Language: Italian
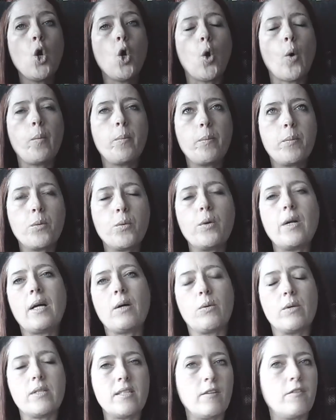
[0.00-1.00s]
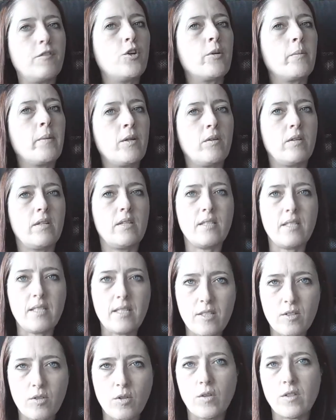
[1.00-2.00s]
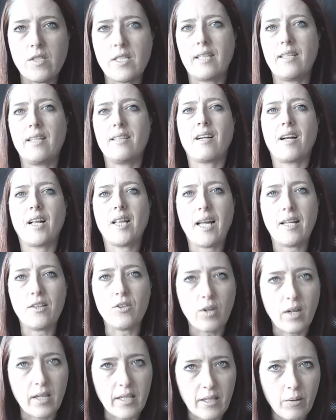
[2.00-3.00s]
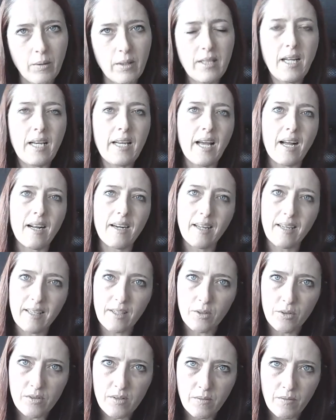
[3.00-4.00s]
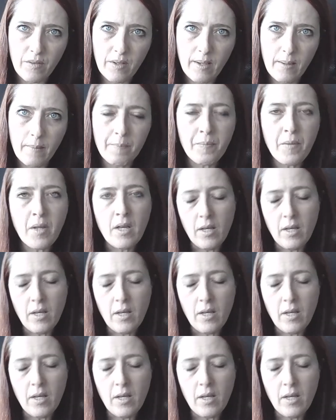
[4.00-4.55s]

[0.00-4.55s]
oppure queste forme non esistono, state tradendo la lingua italiana e così via.